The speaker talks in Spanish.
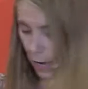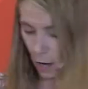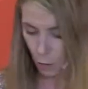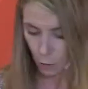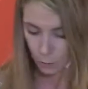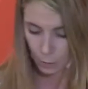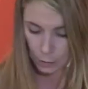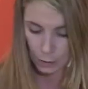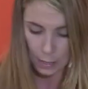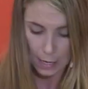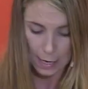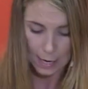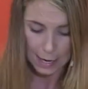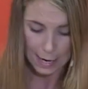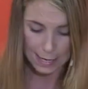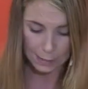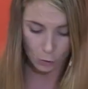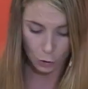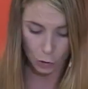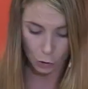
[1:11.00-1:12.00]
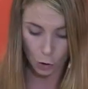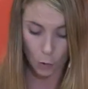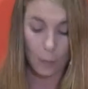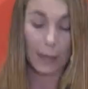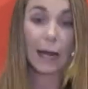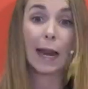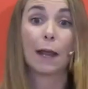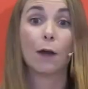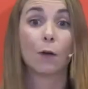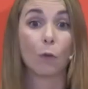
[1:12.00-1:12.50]
la OMS. Esto es
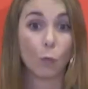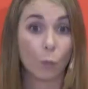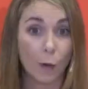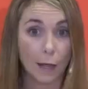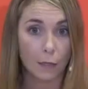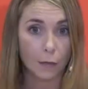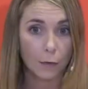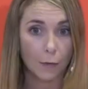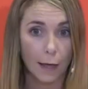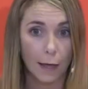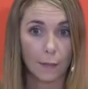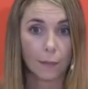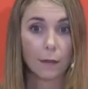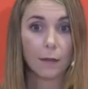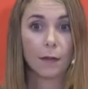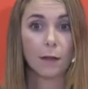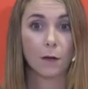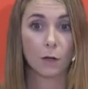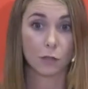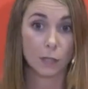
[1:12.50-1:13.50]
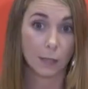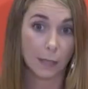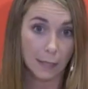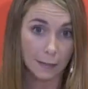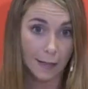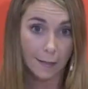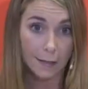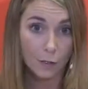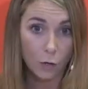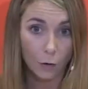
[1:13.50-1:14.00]
gobernar una ciudad. No se
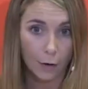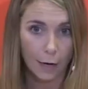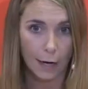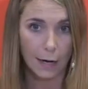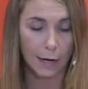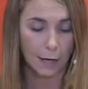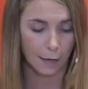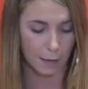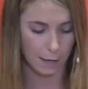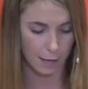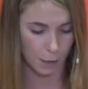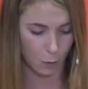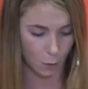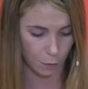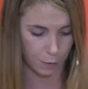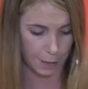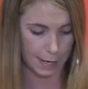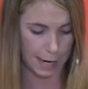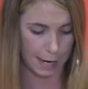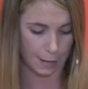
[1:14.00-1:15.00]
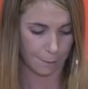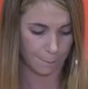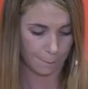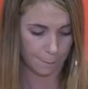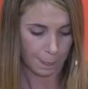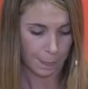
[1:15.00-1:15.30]
trata de sonreír y cocinar.